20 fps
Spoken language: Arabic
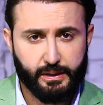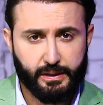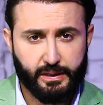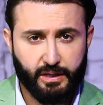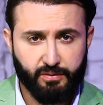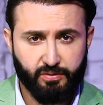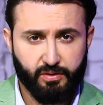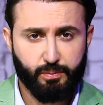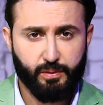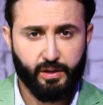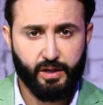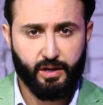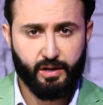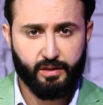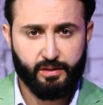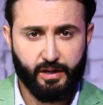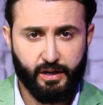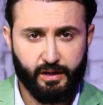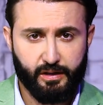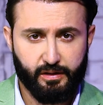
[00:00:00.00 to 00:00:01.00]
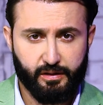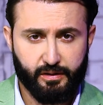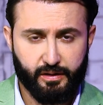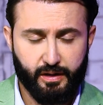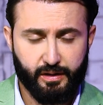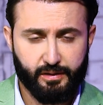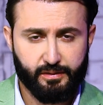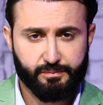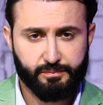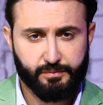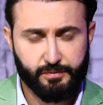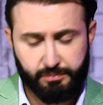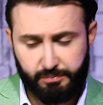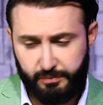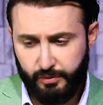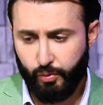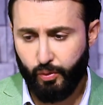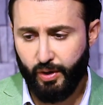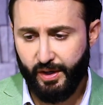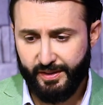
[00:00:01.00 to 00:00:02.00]
يفي بالغرض داخل العراق
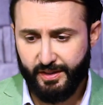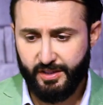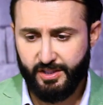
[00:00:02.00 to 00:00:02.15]
اذا